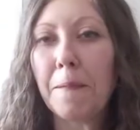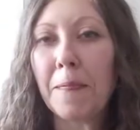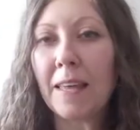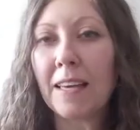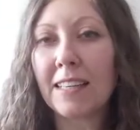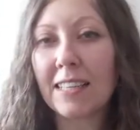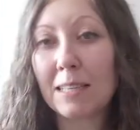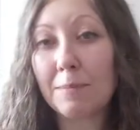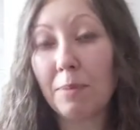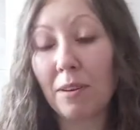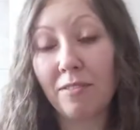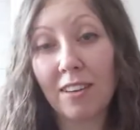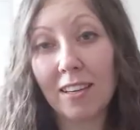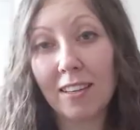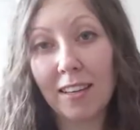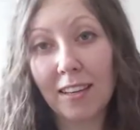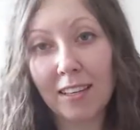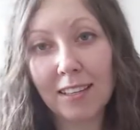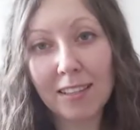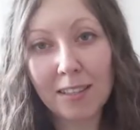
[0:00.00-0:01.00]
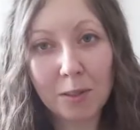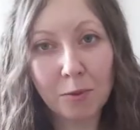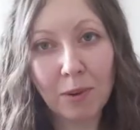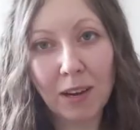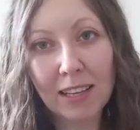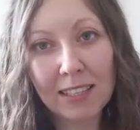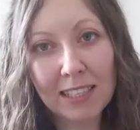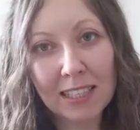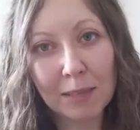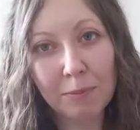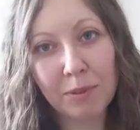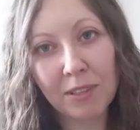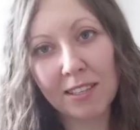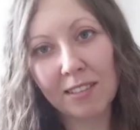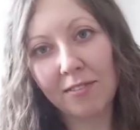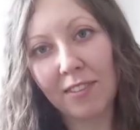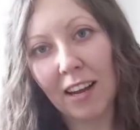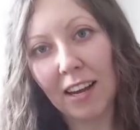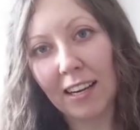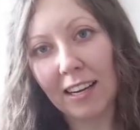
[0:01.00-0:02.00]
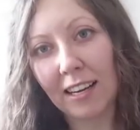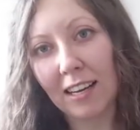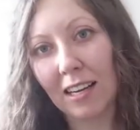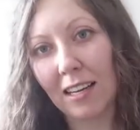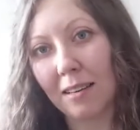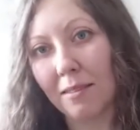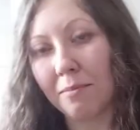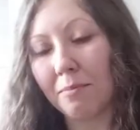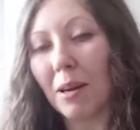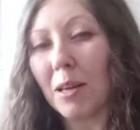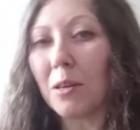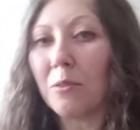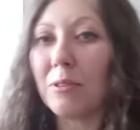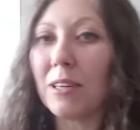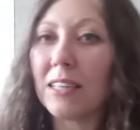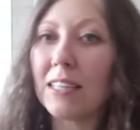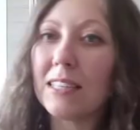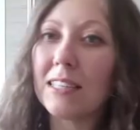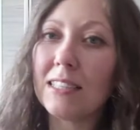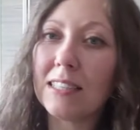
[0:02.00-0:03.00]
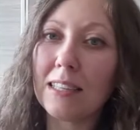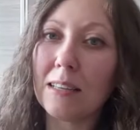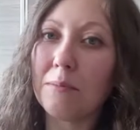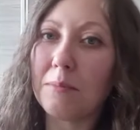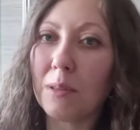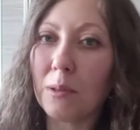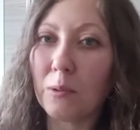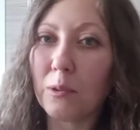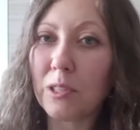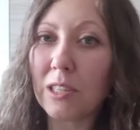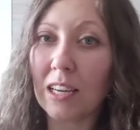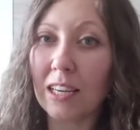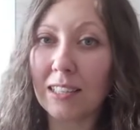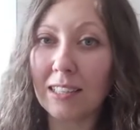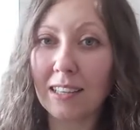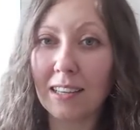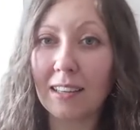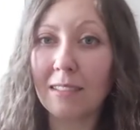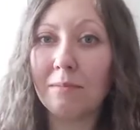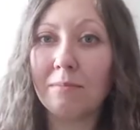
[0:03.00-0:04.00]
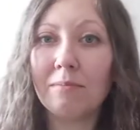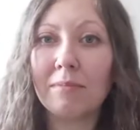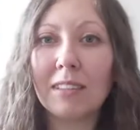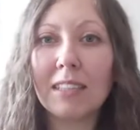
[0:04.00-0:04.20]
że zbawienie jest z łaski przez wiarę, mają jakieś tam nauczania,